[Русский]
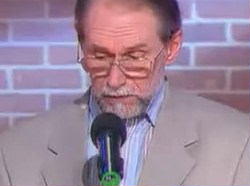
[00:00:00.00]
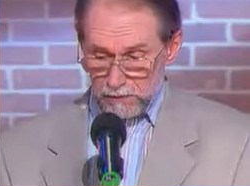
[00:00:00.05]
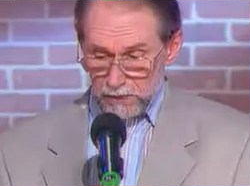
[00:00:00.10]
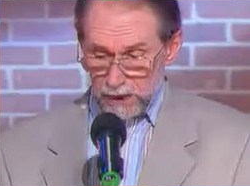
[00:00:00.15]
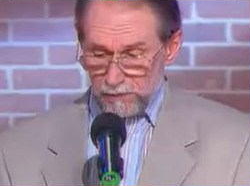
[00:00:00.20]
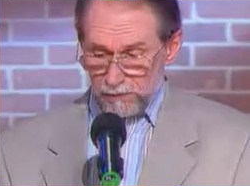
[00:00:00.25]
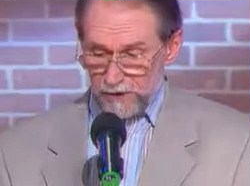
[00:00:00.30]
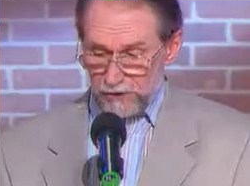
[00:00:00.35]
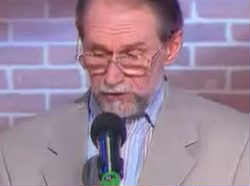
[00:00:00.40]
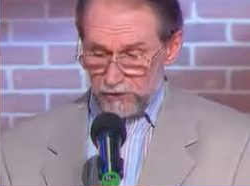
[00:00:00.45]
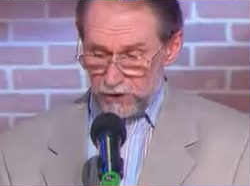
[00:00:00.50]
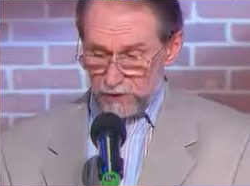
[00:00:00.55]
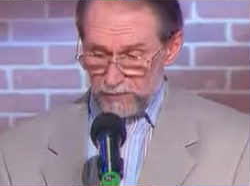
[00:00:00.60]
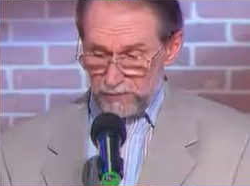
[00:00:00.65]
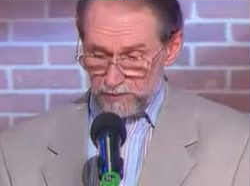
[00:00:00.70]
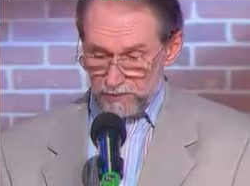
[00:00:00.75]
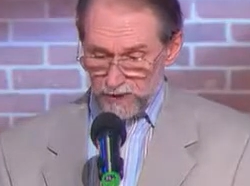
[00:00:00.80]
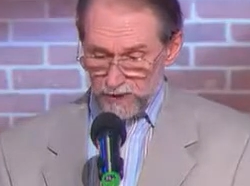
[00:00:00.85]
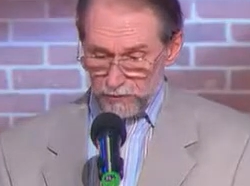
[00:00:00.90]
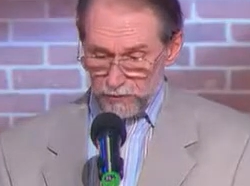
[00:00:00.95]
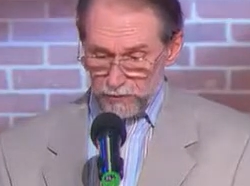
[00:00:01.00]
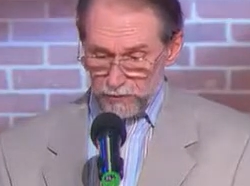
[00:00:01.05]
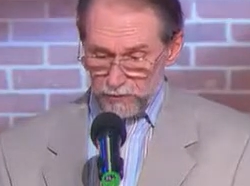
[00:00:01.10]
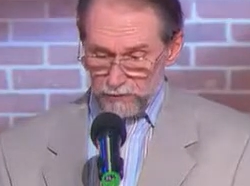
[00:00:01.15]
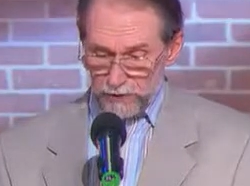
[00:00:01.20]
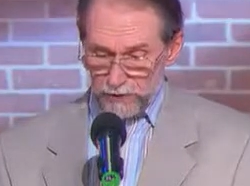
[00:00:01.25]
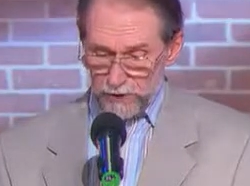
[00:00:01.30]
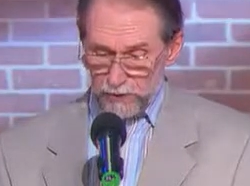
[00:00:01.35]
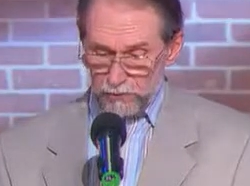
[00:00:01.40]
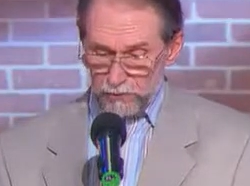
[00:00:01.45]
А ваши любимые
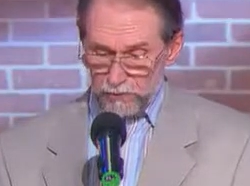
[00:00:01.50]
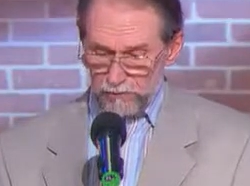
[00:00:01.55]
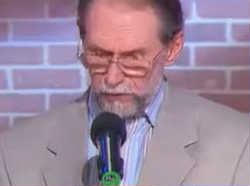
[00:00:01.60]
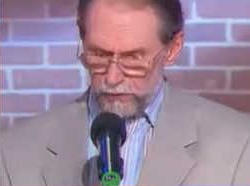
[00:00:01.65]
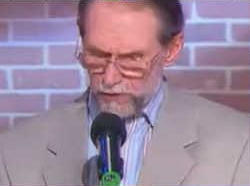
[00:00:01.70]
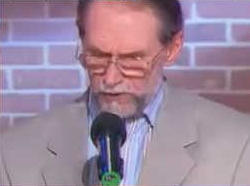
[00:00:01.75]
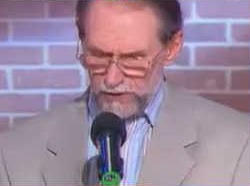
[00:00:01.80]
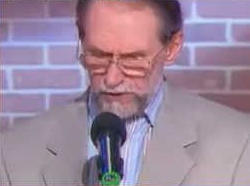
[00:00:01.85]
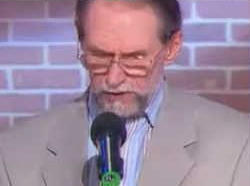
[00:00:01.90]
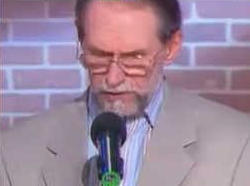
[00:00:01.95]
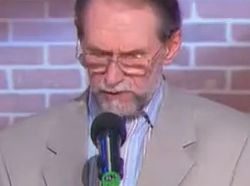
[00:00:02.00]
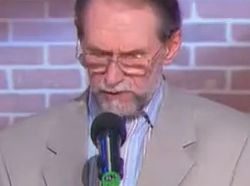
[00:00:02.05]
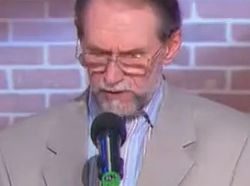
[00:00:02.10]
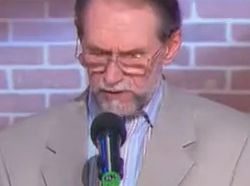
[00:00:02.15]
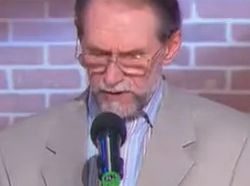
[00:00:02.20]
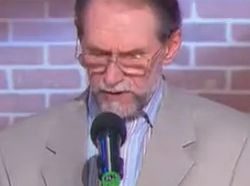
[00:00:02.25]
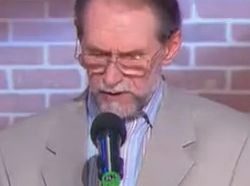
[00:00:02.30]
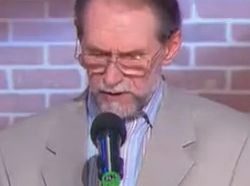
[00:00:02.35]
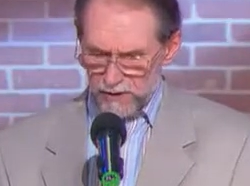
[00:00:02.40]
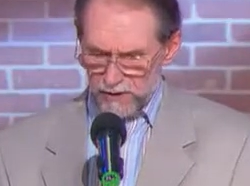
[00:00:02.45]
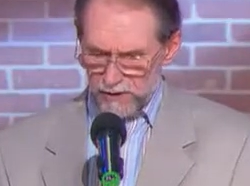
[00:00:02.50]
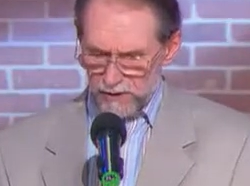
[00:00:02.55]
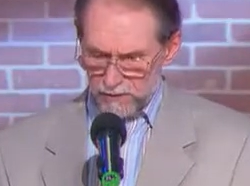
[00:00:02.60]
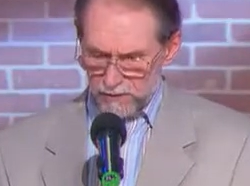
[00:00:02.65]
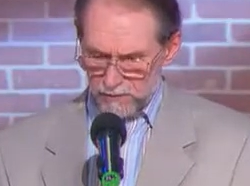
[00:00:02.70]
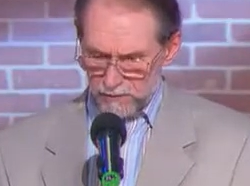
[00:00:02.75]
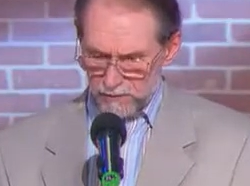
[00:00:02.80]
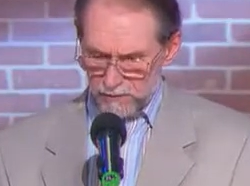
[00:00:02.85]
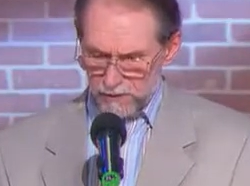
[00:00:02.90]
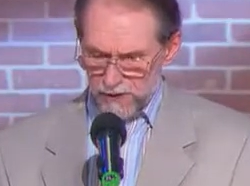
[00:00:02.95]
блюда? Я говорю, водка, то есть это
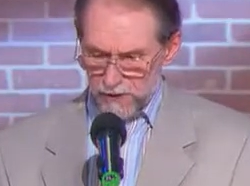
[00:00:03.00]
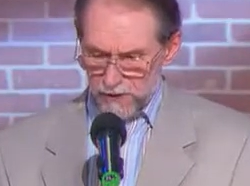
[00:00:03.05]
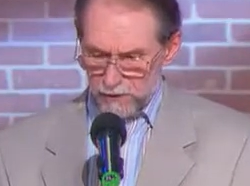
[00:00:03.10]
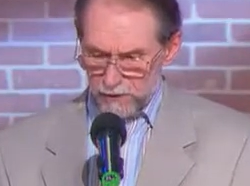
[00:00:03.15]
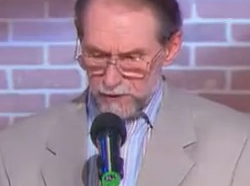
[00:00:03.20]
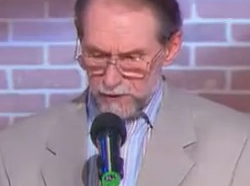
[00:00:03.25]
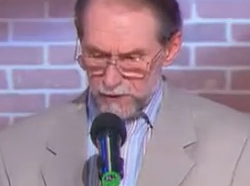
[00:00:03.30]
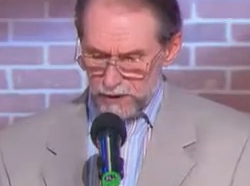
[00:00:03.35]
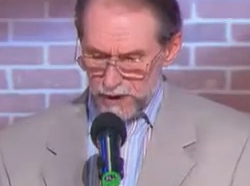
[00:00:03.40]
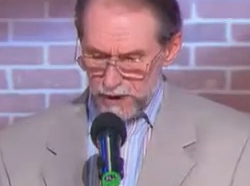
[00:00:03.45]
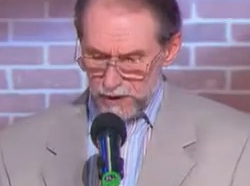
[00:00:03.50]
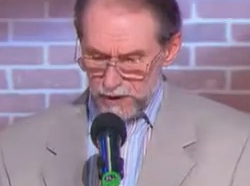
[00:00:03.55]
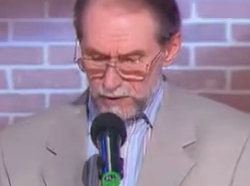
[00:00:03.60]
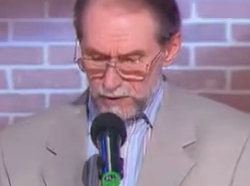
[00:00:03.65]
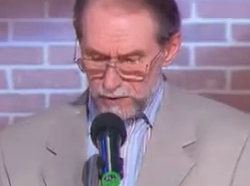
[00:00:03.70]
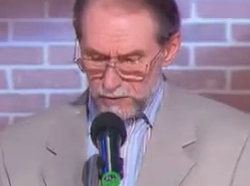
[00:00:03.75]
э, картошка?